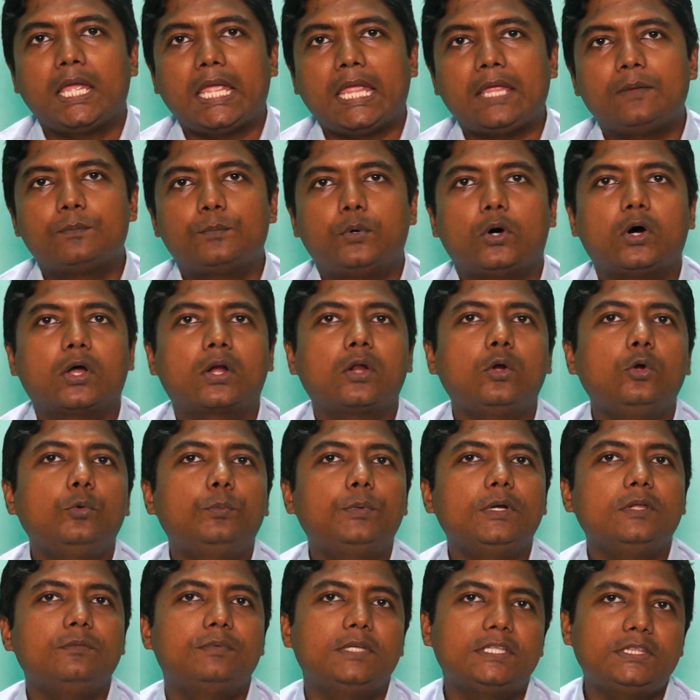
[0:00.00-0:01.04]
এই ভরের
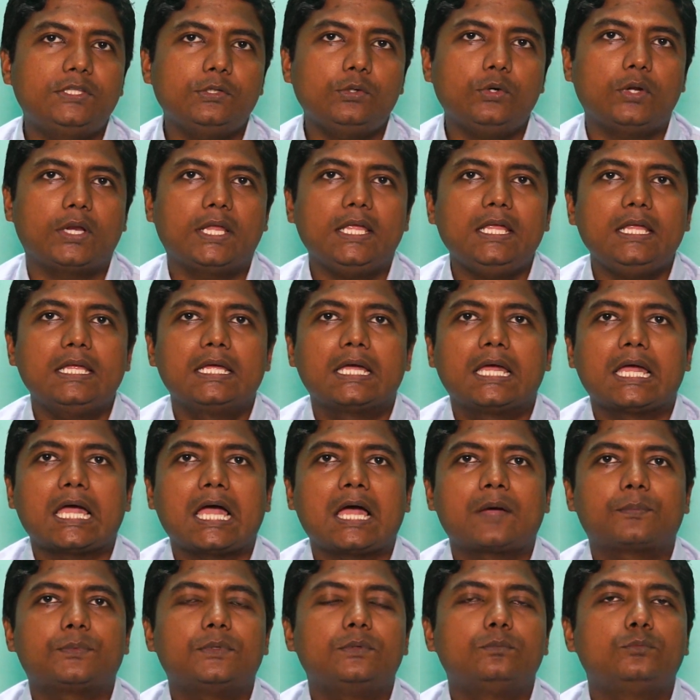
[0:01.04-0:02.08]
উপরে ভিত্তি করে
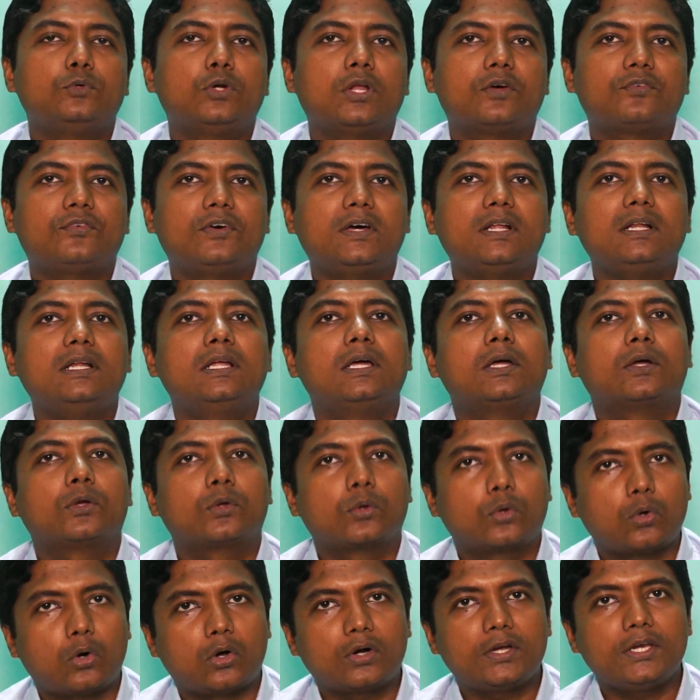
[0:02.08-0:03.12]
আপনি মুনাফার
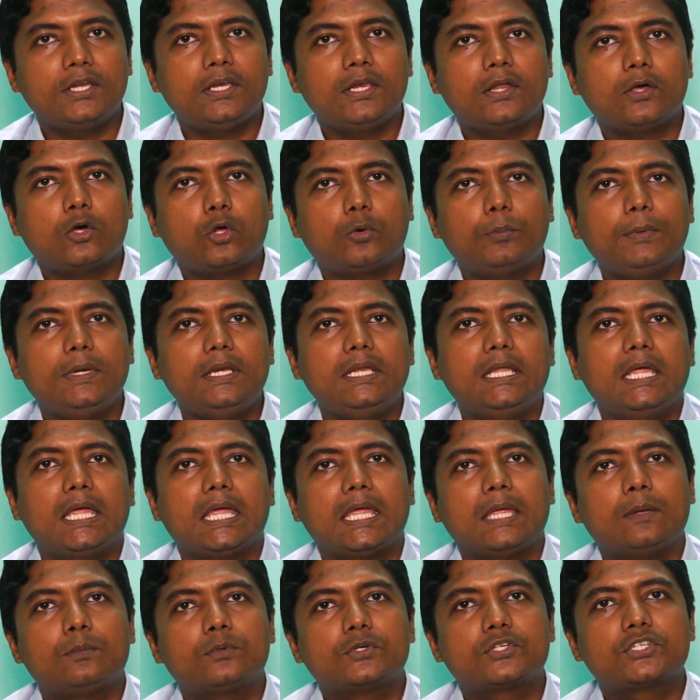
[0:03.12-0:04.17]
গড় নির্ণয় করবেন
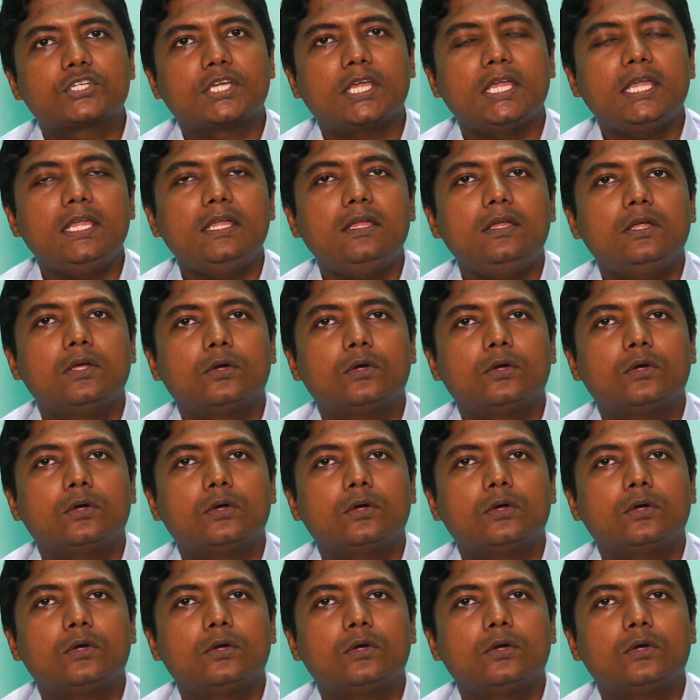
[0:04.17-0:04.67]
এবং সেই